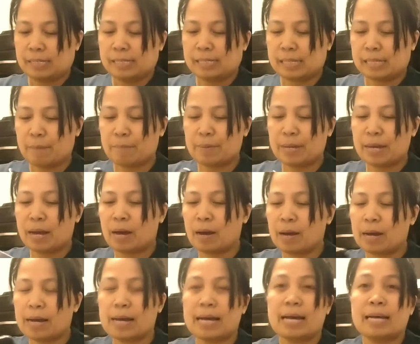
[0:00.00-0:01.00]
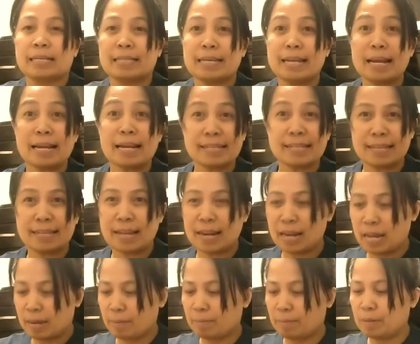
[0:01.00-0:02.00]
Sabi niya, sandali,
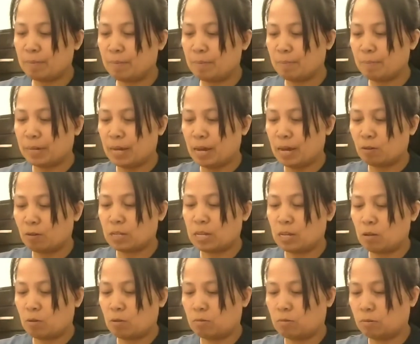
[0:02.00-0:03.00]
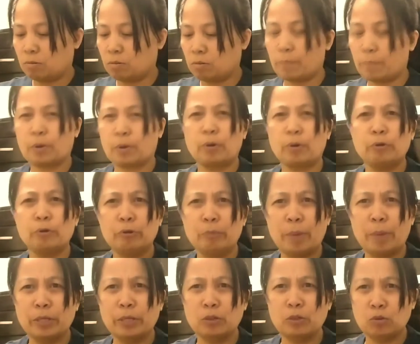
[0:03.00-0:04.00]
sandali, may bibigay ako sa'yo. Sabi ko, ano
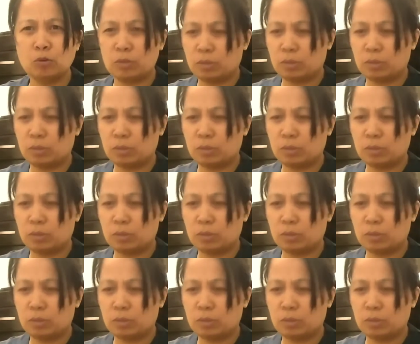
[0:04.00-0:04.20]
man yun?